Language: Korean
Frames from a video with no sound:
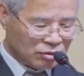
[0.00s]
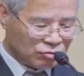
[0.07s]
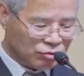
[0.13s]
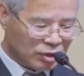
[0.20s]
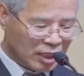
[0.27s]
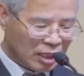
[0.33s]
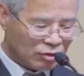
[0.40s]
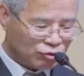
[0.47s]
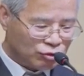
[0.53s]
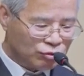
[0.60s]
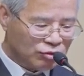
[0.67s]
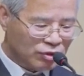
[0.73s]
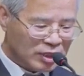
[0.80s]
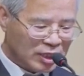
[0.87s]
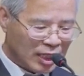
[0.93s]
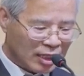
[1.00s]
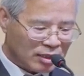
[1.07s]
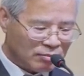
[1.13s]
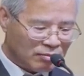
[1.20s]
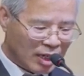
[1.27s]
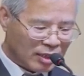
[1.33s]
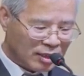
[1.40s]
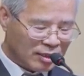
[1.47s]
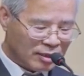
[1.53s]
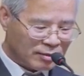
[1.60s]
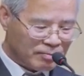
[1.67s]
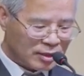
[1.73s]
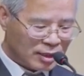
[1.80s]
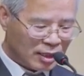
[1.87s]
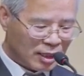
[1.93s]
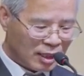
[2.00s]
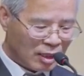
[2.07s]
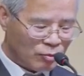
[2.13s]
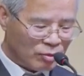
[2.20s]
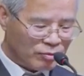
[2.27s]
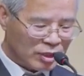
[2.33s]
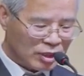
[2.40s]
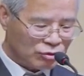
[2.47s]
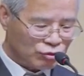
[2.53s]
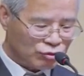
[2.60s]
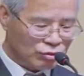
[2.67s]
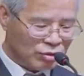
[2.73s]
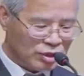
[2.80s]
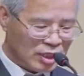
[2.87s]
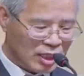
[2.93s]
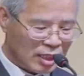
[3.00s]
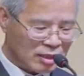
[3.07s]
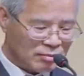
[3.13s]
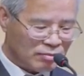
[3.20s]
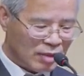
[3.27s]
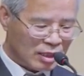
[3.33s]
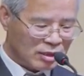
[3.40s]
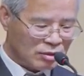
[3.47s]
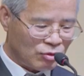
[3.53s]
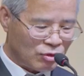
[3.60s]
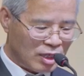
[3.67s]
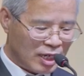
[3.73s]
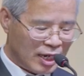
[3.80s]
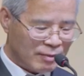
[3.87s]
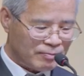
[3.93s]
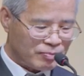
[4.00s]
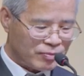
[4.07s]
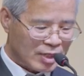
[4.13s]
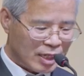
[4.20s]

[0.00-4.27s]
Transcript: 우리가 구원이라는 말을 생각해 보면 구원이라는 말은 원래